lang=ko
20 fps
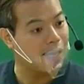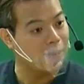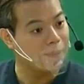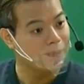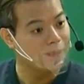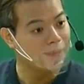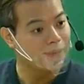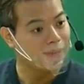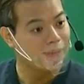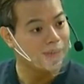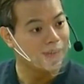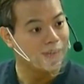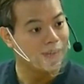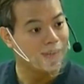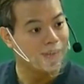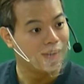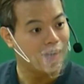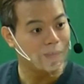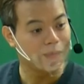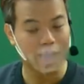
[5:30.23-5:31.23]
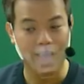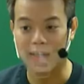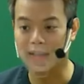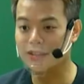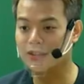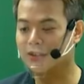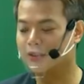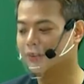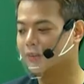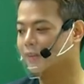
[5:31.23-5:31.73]
함? 함 얘기 안
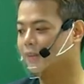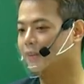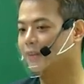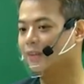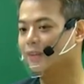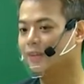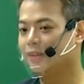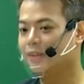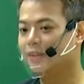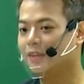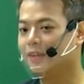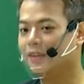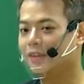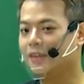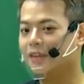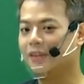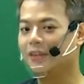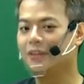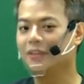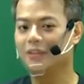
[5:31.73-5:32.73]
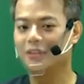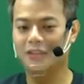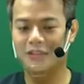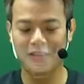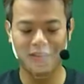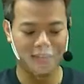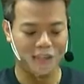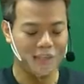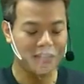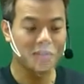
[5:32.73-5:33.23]
했네?
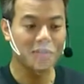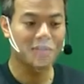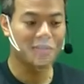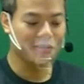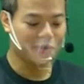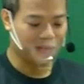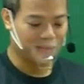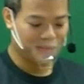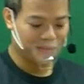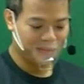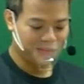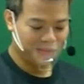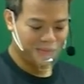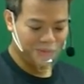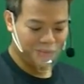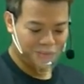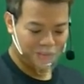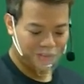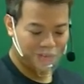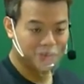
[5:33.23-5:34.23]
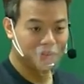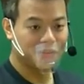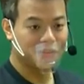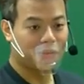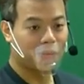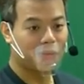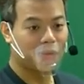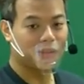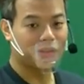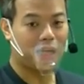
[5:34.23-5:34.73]
그 했었죠. 저희 그
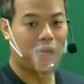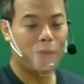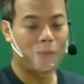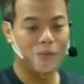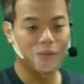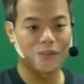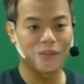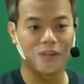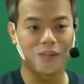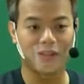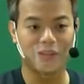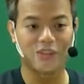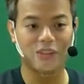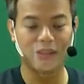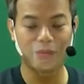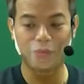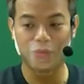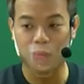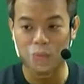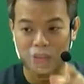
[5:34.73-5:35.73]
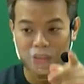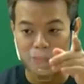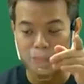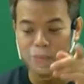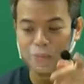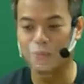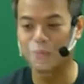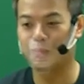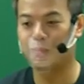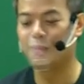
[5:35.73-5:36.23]
결혼할 때 함 할 때 그 집은 독신한
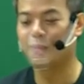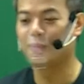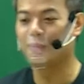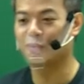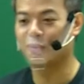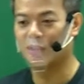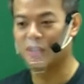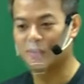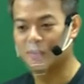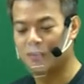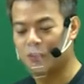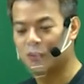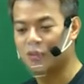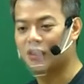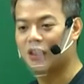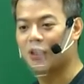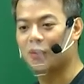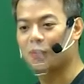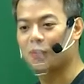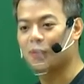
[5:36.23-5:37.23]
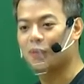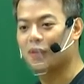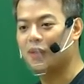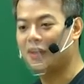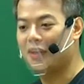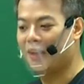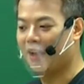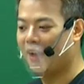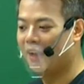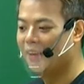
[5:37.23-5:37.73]
불교, 불교고 저희 집은 독신한
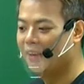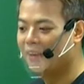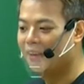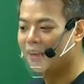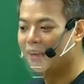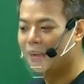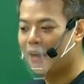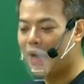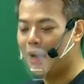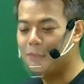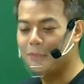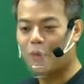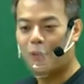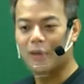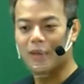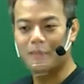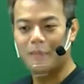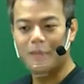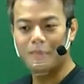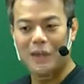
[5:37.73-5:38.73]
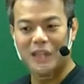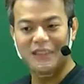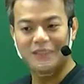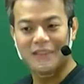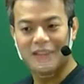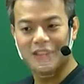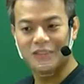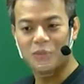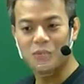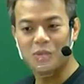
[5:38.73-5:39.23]
기독교인데 함 거기 맨
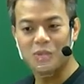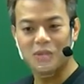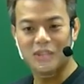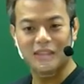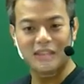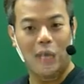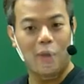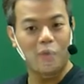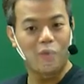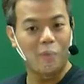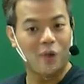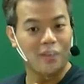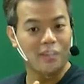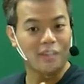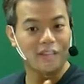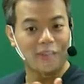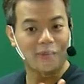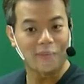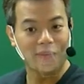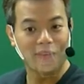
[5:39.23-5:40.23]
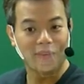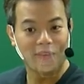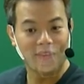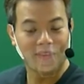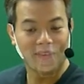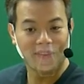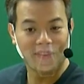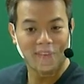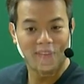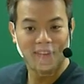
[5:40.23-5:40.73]
마지막에 성경책 나오고 막
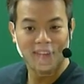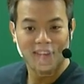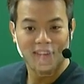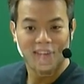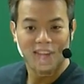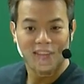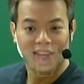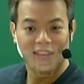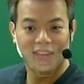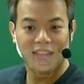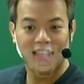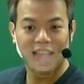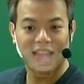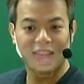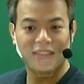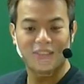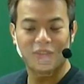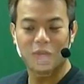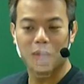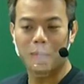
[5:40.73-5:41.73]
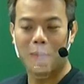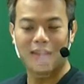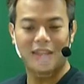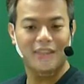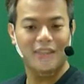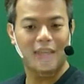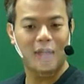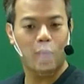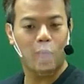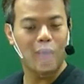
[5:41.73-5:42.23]
그랬다고요. 이게 저기
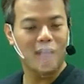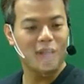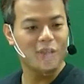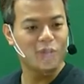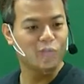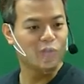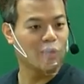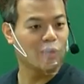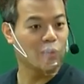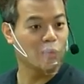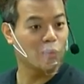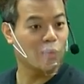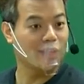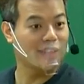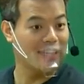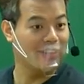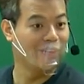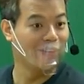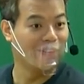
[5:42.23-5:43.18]
바티칸의 코란 들고 간 거랑 똑같아요.